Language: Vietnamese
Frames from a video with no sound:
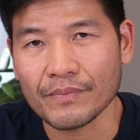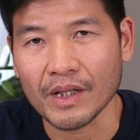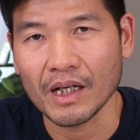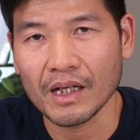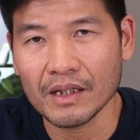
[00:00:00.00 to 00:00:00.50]

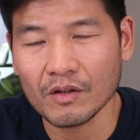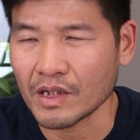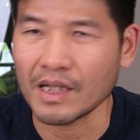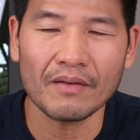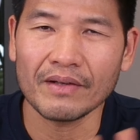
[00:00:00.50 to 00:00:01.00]
Đấy, nó
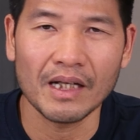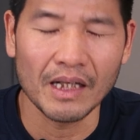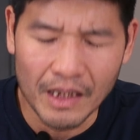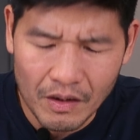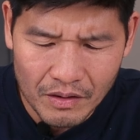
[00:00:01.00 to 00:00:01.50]
chỉ khác về địa
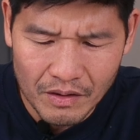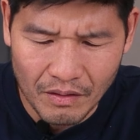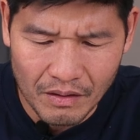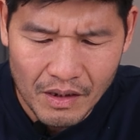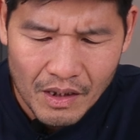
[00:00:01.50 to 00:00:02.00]
lý thôi, chứ
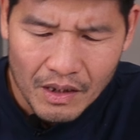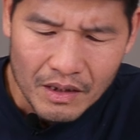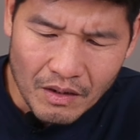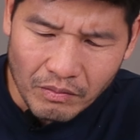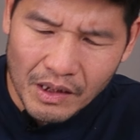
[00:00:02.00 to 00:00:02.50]
còn
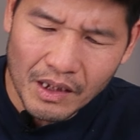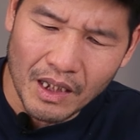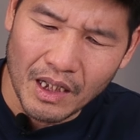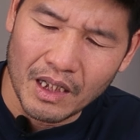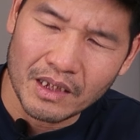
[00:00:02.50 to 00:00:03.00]
giống như
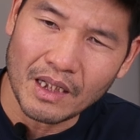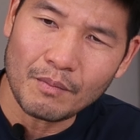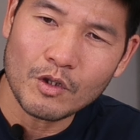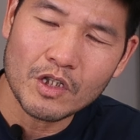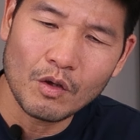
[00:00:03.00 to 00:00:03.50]
là ở dãy
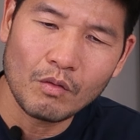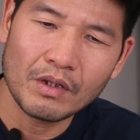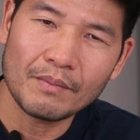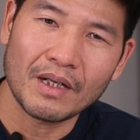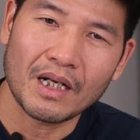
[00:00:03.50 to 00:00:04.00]
Pu Si
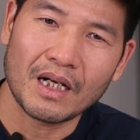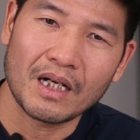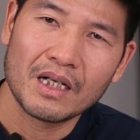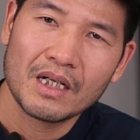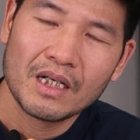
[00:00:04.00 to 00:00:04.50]
Lung, nhưng mà